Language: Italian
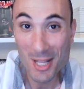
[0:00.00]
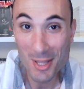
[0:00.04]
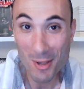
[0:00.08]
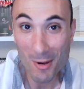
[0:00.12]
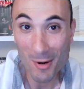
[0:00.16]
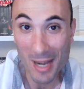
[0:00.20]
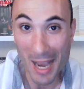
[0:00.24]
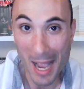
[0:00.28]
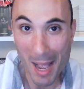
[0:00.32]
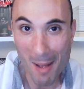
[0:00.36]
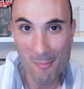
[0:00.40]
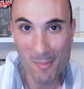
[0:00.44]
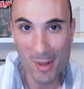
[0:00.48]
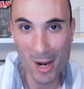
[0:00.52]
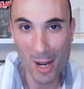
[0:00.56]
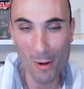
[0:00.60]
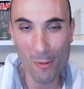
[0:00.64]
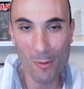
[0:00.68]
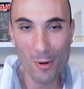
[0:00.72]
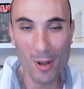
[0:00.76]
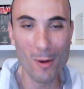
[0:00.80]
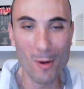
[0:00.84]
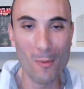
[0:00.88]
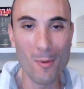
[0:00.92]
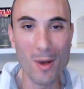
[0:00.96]
videocamera
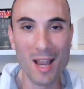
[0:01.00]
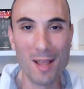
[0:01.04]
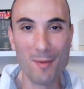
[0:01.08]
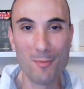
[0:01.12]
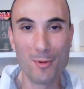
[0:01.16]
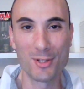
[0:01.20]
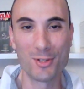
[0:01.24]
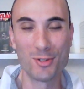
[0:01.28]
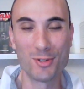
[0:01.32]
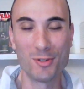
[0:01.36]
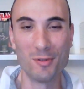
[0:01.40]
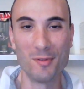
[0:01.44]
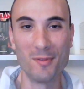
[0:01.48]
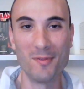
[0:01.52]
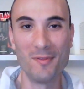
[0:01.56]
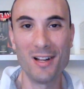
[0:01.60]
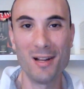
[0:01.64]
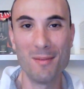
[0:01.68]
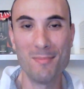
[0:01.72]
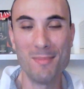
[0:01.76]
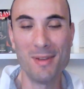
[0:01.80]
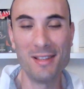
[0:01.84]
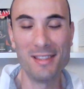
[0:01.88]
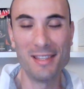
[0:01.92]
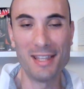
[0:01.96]
con la quale posso
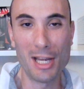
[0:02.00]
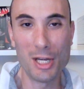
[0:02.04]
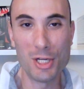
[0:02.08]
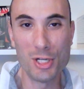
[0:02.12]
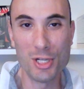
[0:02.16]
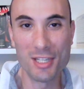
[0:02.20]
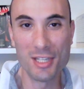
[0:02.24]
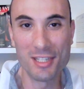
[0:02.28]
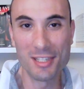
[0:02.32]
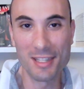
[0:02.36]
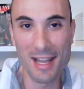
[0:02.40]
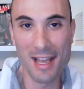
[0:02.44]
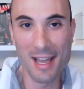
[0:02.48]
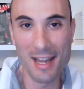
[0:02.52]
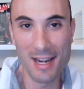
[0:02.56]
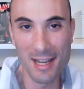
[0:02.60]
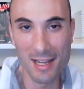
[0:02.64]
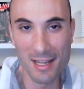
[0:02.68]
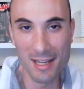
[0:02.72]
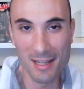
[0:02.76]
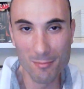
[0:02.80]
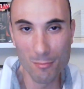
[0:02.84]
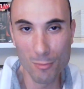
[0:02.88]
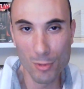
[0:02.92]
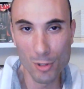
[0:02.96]
finalmente registrare
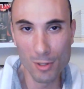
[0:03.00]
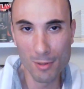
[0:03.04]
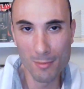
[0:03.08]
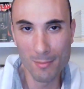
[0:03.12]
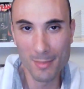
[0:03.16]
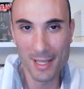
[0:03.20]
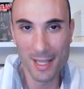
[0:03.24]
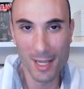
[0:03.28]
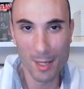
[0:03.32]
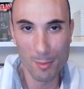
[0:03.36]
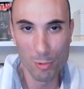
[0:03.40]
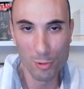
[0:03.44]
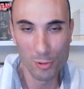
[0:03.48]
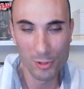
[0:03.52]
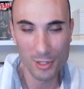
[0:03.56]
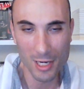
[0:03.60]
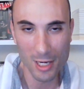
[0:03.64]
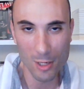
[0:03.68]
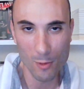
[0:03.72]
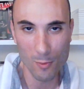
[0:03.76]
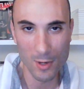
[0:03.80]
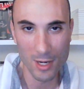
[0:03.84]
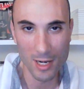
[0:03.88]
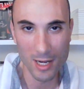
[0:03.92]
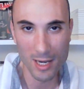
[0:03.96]
in, mo- in maniera più
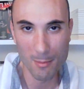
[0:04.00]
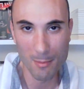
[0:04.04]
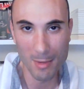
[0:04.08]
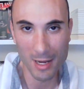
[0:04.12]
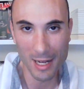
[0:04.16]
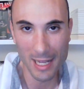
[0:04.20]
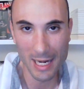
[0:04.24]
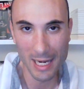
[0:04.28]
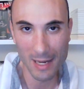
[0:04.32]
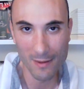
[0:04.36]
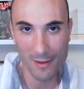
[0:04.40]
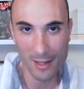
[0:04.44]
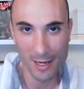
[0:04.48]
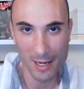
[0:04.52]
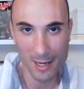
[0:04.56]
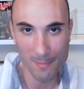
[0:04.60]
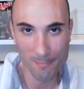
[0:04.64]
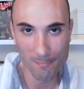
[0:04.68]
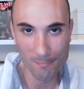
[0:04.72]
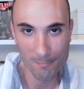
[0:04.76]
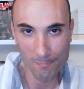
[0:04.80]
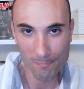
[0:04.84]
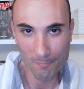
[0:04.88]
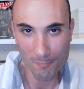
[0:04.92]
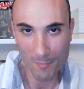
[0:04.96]
tranquilla e magari
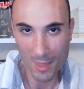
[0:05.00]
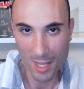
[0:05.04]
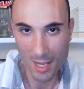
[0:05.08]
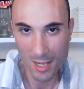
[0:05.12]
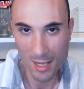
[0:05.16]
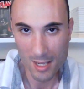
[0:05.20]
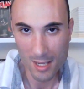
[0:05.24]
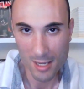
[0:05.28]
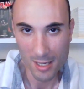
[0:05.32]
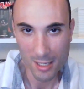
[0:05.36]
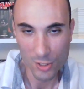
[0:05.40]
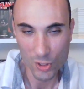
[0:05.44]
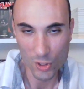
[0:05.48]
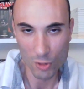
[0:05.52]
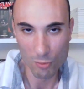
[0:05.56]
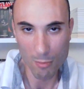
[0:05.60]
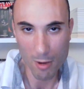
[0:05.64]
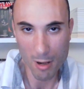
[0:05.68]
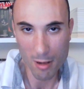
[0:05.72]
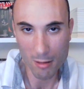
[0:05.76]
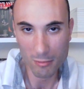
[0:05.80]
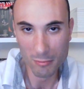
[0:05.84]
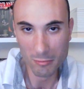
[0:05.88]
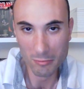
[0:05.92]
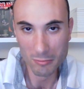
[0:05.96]
avere
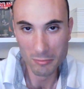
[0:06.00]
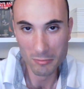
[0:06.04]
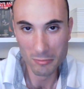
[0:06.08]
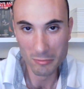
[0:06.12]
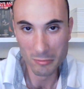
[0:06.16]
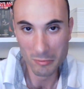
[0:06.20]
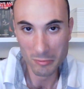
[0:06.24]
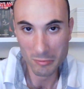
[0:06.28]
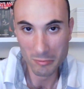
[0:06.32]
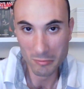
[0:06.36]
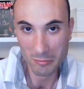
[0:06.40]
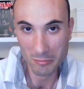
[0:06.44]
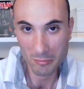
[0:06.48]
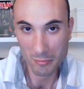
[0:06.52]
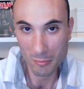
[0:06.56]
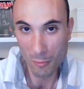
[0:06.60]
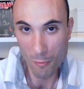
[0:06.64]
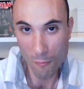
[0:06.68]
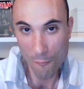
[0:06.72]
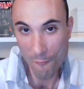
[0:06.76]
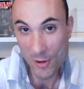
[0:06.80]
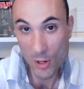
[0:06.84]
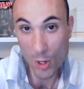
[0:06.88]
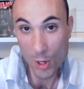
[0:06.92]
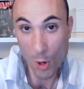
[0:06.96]
insomma un,
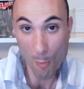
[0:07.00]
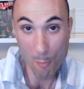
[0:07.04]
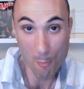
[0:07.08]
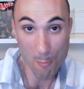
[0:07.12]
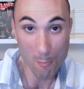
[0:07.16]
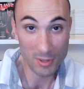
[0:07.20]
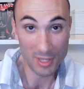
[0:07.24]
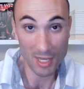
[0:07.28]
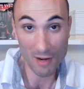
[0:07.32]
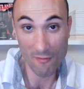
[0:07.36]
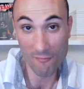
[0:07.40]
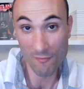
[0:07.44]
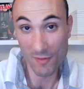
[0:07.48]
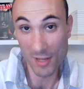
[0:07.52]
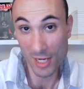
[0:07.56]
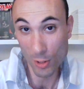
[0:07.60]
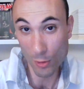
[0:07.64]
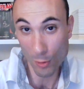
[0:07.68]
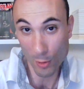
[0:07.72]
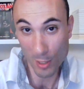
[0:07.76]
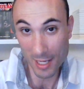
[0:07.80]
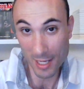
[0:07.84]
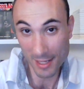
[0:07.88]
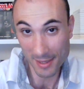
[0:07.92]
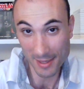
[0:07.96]
un, video tra
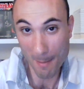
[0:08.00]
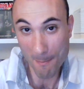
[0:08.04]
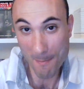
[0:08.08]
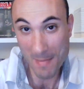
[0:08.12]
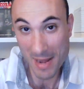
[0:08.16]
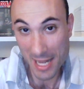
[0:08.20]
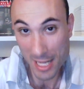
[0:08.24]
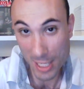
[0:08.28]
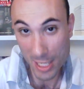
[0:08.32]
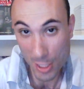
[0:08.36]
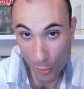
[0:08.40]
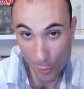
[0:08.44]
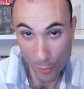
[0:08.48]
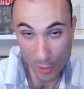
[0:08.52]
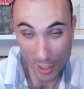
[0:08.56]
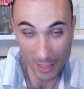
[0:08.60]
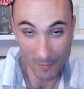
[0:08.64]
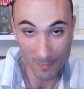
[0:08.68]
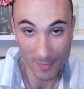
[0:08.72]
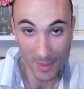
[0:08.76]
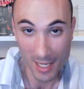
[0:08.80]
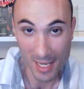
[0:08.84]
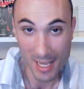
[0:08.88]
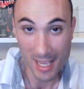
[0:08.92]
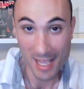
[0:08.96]
virgolette
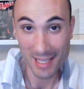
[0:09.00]
migliore